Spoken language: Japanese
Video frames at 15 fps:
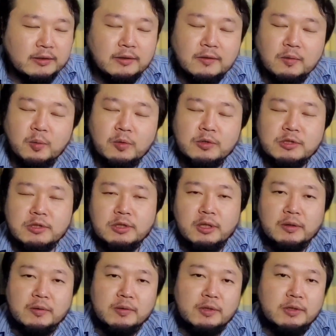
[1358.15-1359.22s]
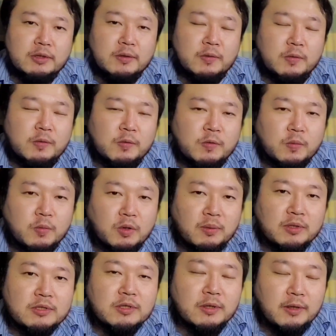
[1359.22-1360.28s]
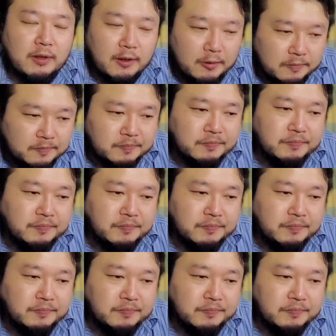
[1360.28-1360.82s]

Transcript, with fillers: ていうものじゃなくなってくると思いますから、